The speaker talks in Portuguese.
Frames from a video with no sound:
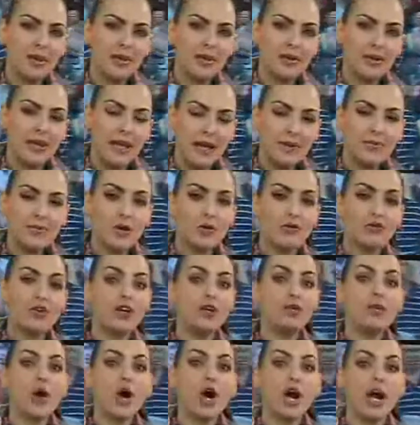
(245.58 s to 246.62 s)
Né? Meu
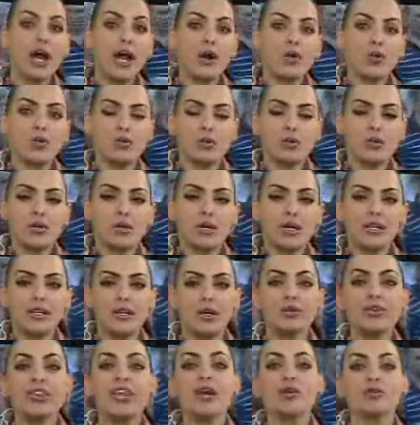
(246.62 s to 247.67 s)
filho morreu.
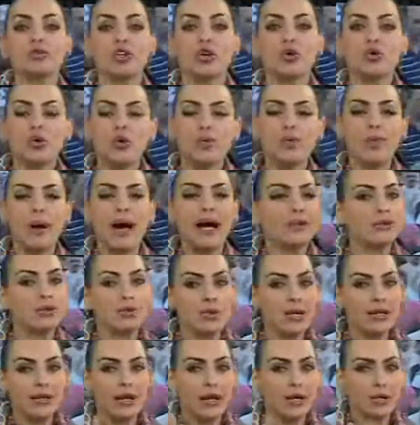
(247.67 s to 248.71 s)
Então Deus é o culpado,
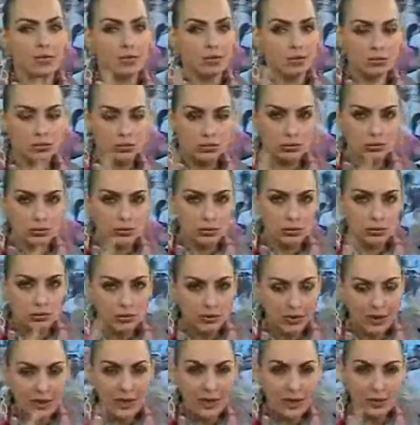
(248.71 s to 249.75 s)
não é não.
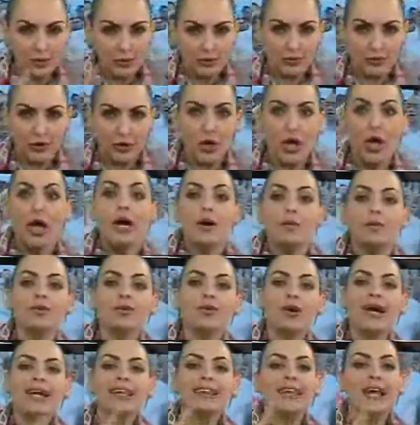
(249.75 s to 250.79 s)
Não é não, meu filho.
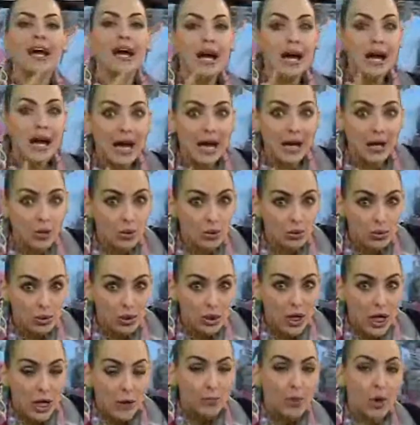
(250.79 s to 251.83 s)
Não é não.
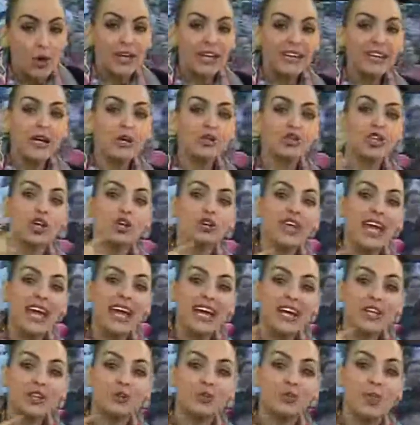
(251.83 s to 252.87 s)
Porque Deus não tem
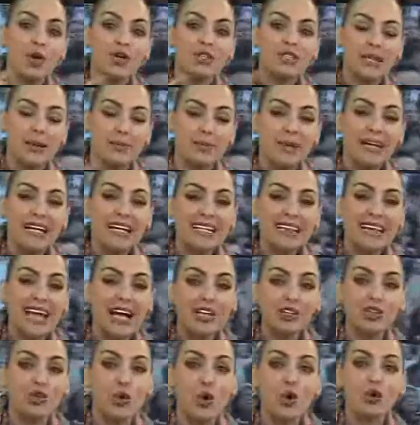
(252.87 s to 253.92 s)

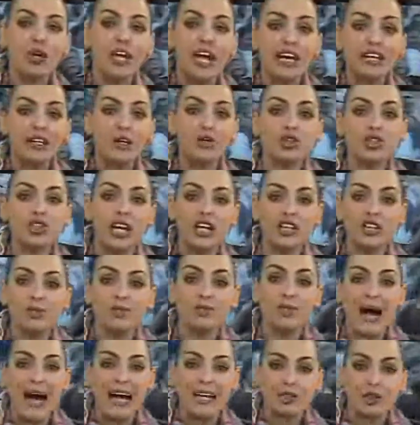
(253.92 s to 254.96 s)
responsabilidade com quem não está
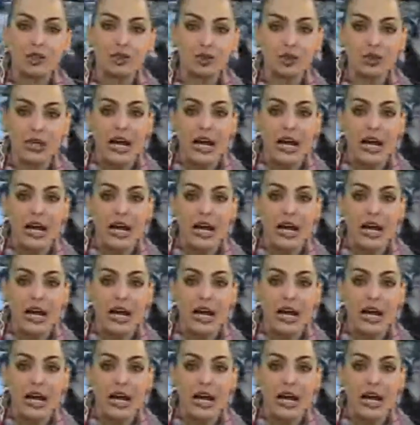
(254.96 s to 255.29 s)
debaixo